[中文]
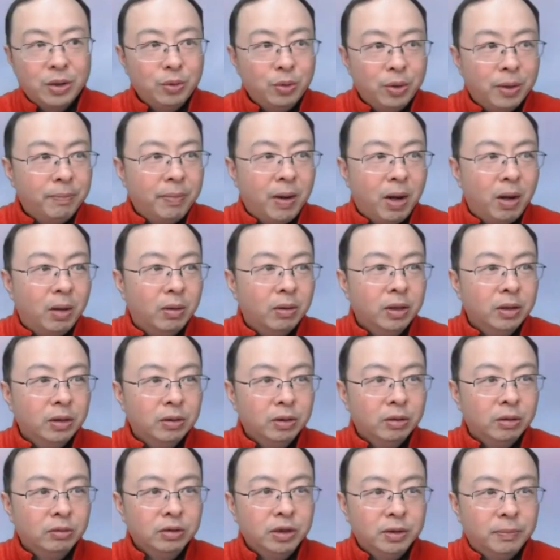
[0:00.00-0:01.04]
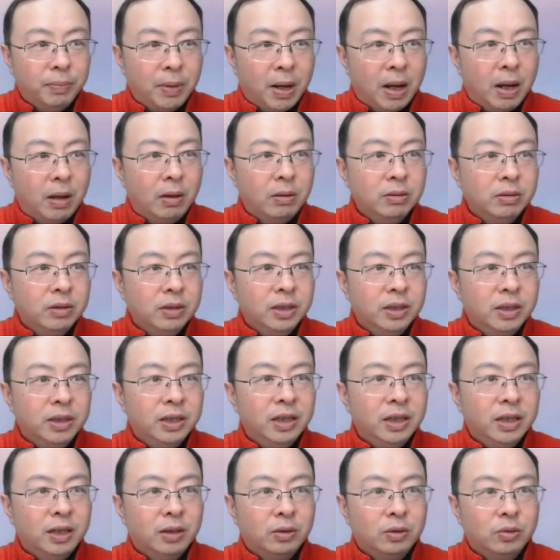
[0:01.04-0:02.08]
月报都是宝，一
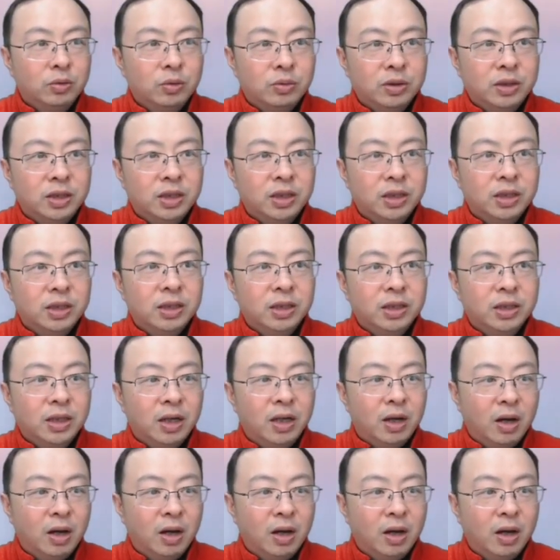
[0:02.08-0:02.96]
定要重视，要